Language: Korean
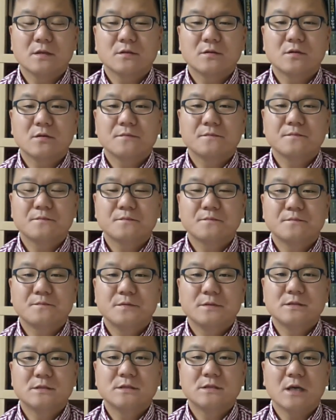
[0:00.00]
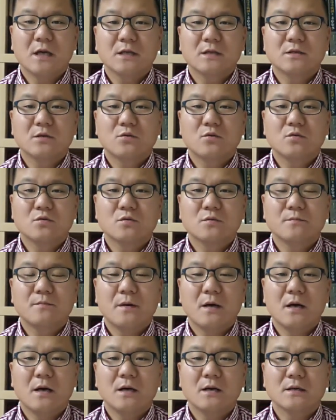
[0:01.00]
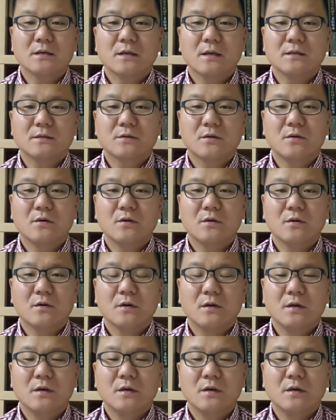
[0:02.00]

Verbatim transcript: 그런 빛이 안 들어오는 방에서